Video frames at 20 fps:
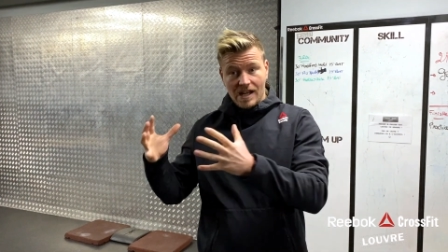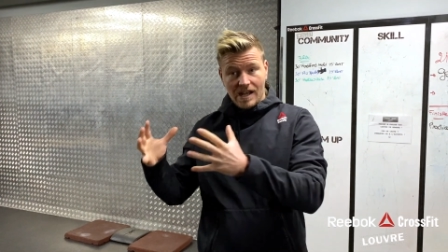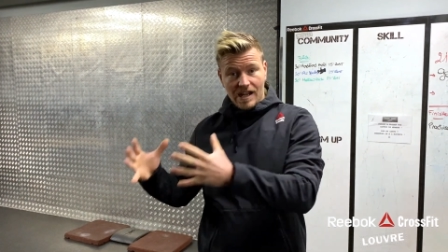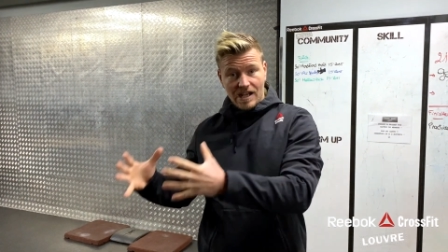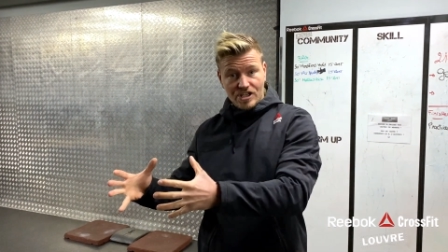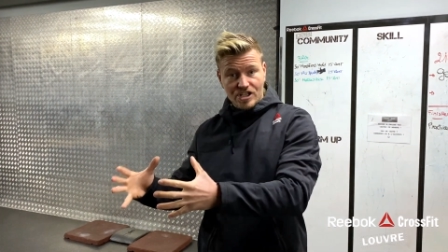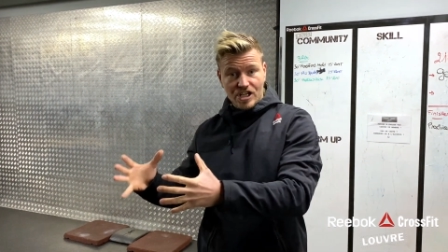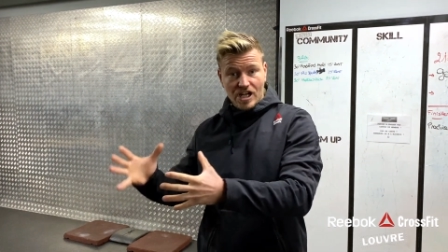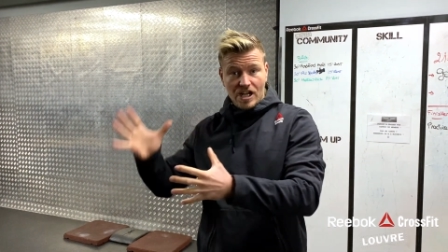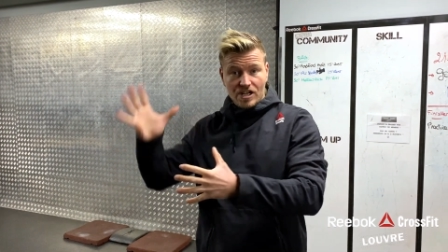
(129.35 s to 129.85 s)

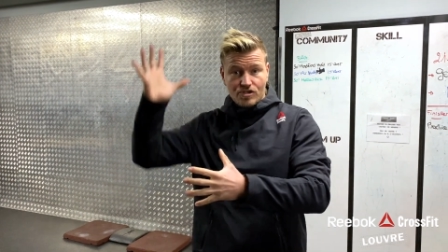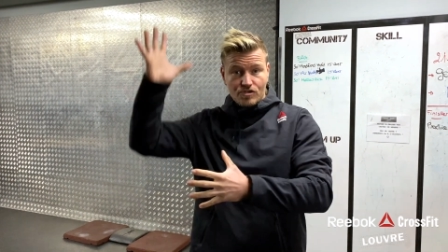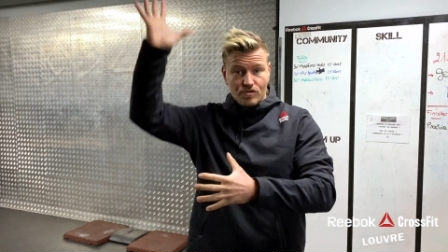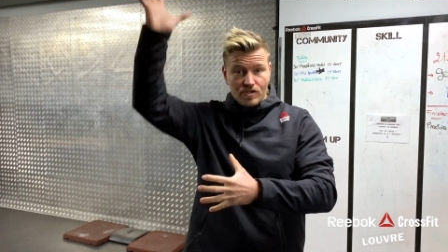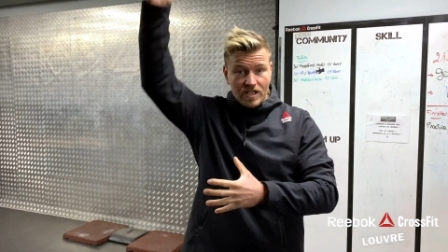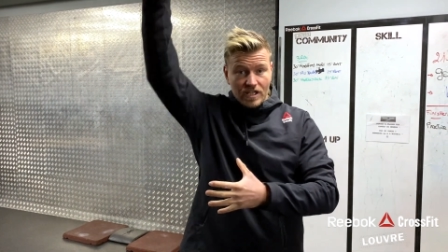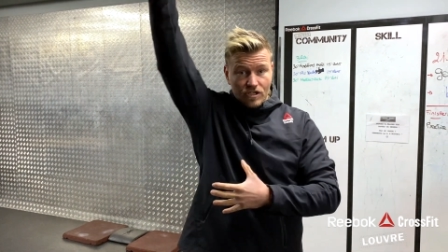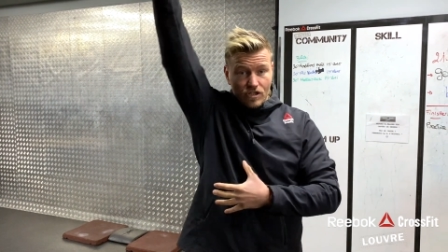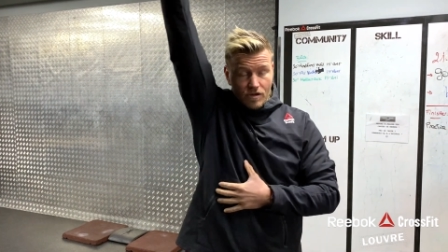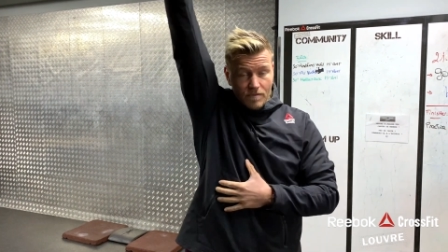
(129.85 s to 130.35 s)
La charge
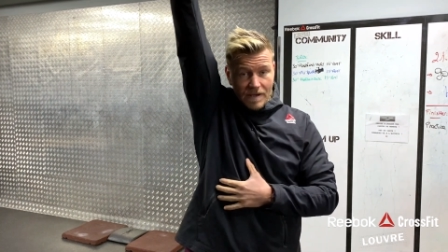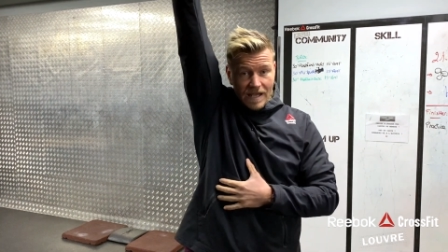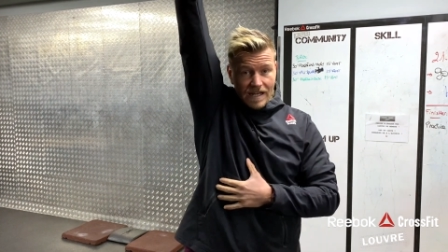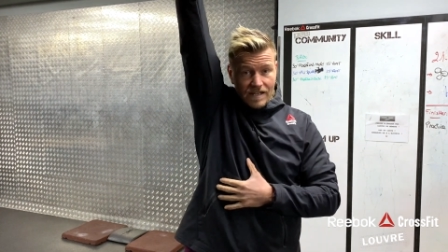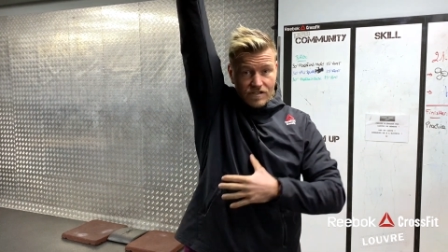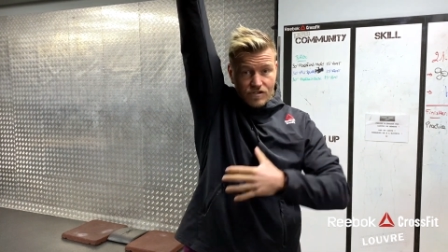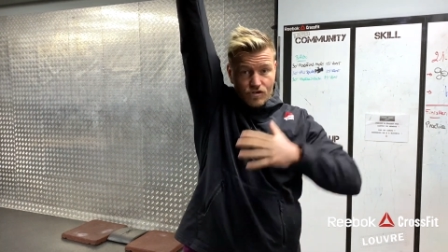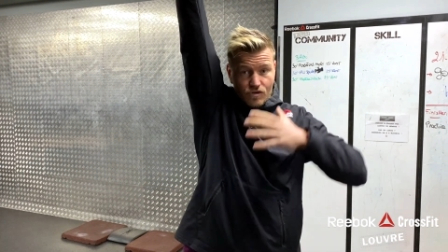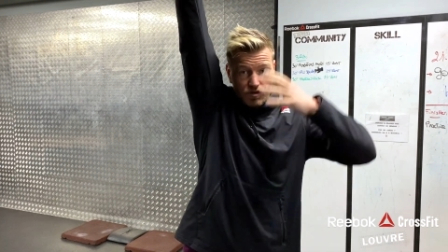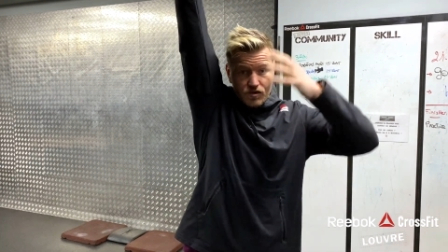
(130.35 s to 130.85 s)
du
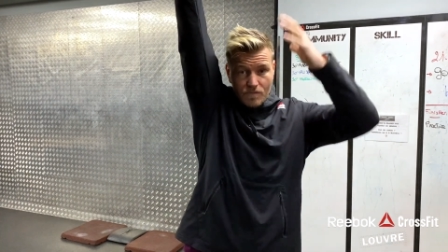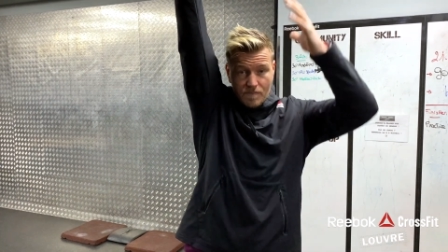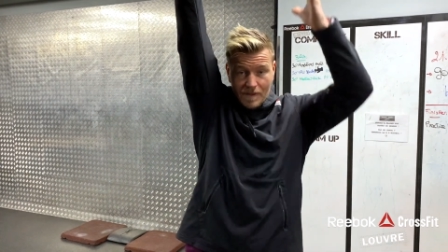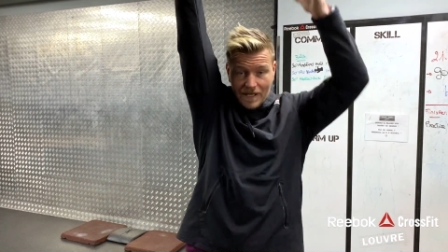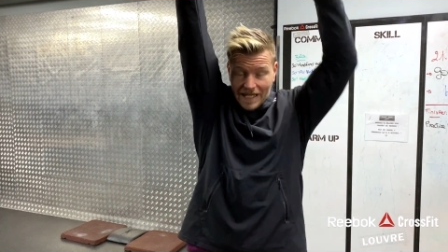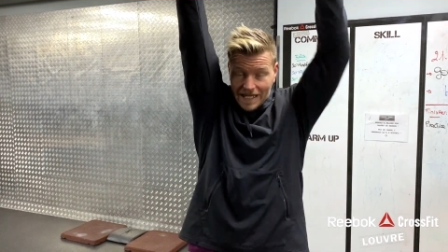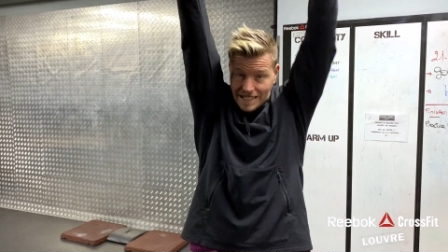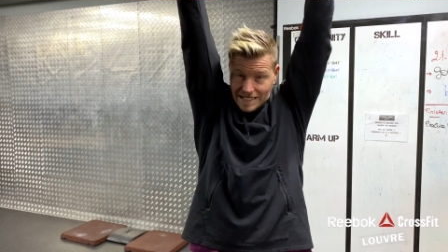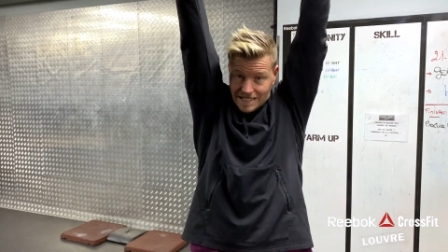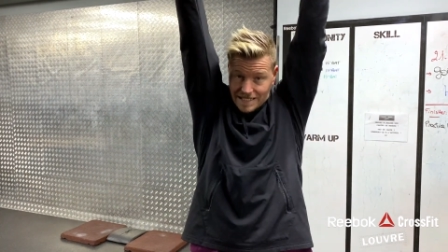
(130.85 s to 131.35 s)
kettlebell sur le
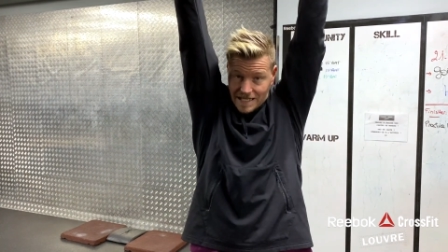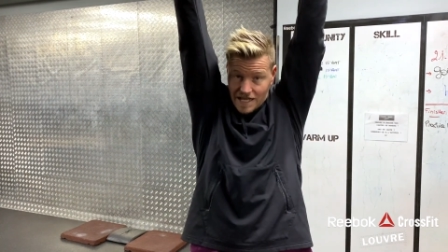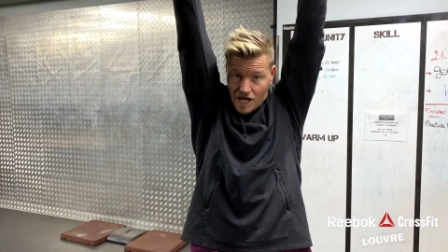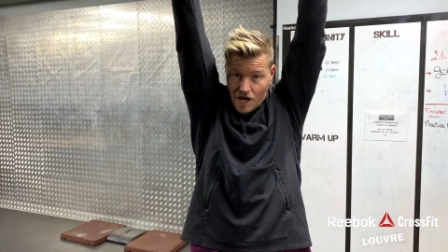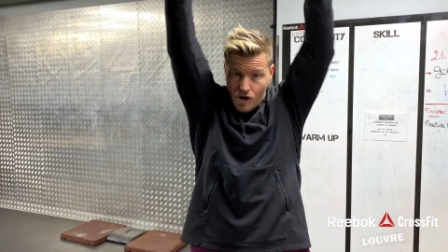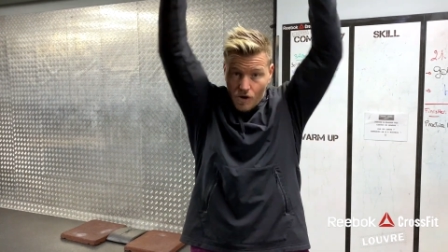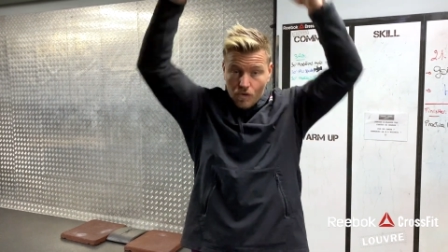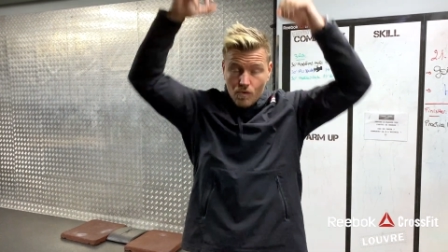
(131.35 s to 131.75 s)
press